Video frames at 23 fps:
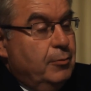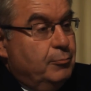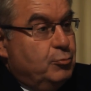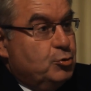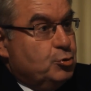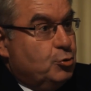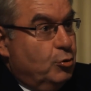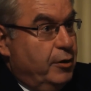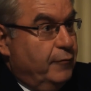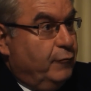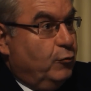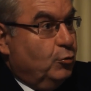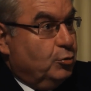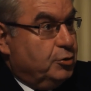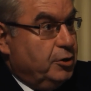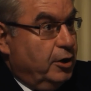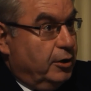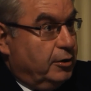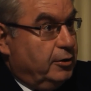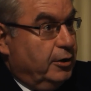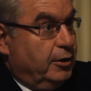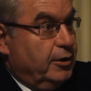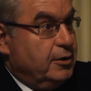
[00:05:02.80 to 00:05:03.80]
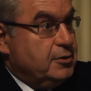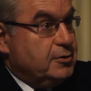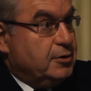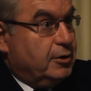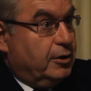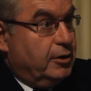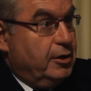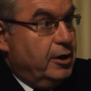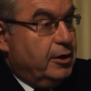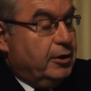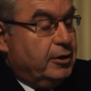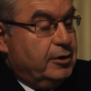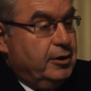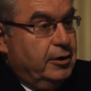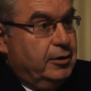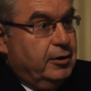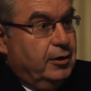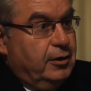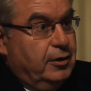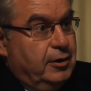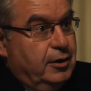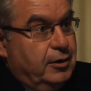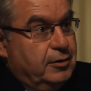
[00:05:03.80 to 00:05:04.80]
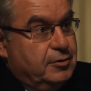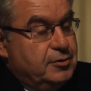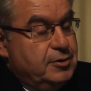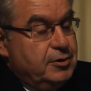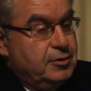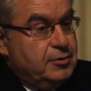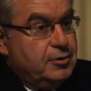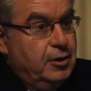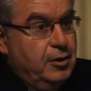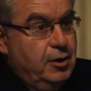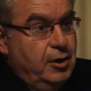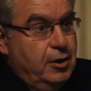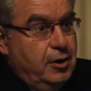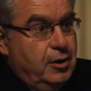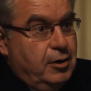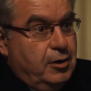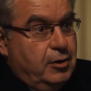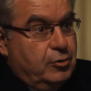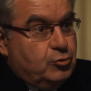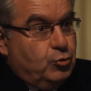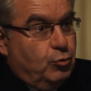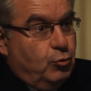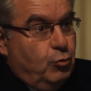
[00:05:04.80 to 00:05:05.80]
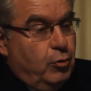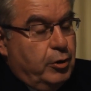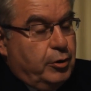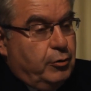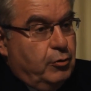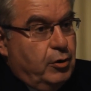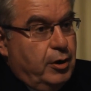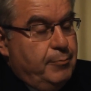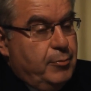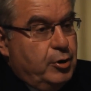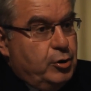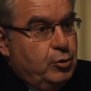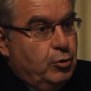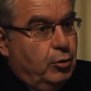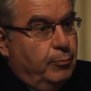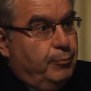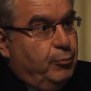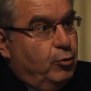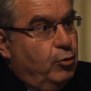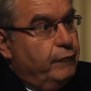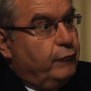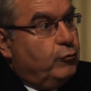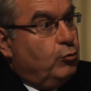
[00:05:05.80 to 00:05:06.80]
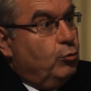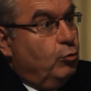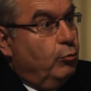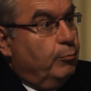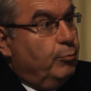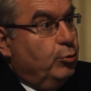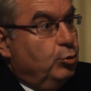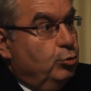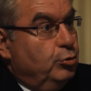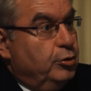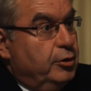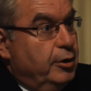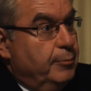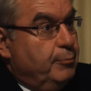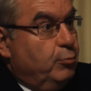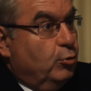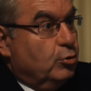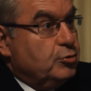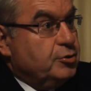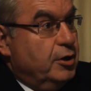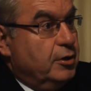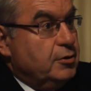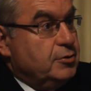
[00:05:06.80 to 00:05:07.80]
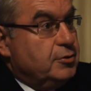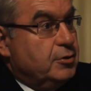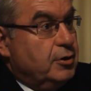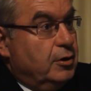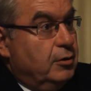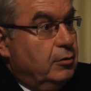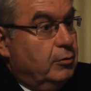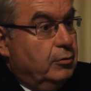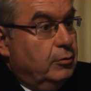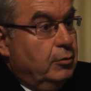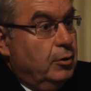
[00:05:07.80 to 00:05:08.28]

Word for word: puisque les frontières terrestres et aériennes existent, et je crois que la meilleure preuve que l'on peut donner pour ça, c'est